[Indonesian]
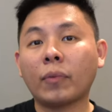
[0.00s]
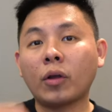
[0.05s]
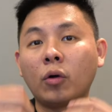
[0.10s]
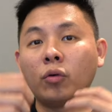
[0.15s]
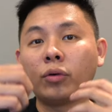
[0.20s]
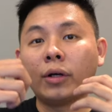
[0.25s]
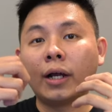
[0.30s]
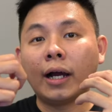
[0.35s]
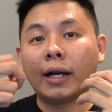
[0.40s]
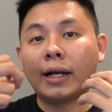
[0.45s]

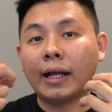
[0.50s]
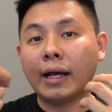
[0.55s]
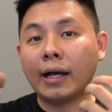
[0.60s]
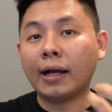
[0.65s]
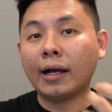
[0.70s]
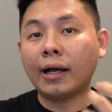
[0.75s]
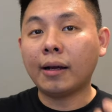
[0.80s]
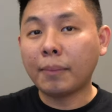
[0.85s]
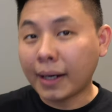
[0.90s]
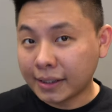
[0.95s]
udah ada
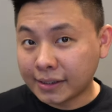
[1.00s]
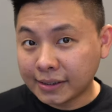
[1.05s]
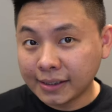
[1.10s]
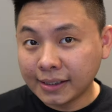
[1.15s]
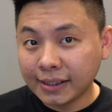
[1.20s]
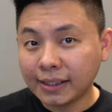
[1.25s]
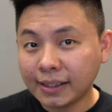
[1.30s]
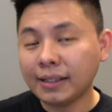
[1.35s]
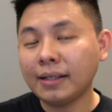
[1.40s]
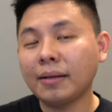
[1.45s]

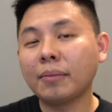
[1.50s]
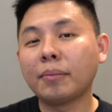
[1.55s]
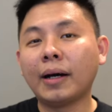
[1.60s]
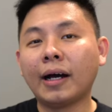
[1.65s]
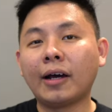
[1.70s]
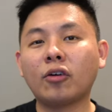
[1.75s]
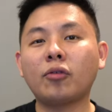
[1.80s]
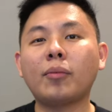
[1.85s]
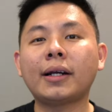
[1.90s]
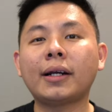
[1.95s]
margin,
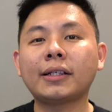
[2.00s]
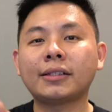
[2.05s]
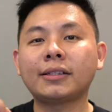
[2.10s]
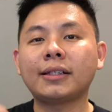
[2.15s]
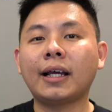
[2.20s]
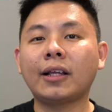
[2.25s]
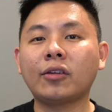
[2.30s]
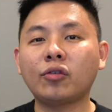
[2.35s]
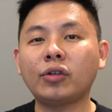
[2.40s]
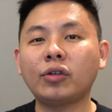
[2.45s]
baru
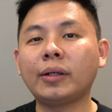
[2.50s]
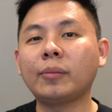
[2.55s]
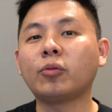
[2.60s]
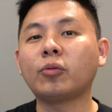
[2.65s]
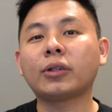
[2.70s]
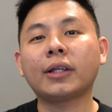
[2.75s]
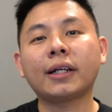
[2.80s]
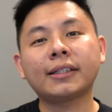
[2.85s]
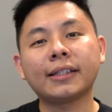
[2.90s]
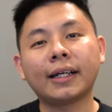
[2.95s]
marginnya itu
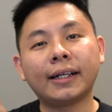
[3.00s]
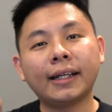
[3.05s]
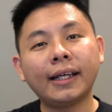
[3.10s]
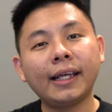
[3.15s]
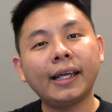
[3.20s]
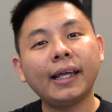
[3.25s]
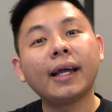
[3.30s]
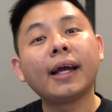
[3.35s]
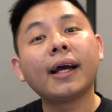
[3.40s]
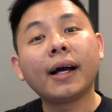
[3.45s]
diputar
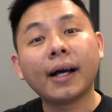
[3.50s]
jadi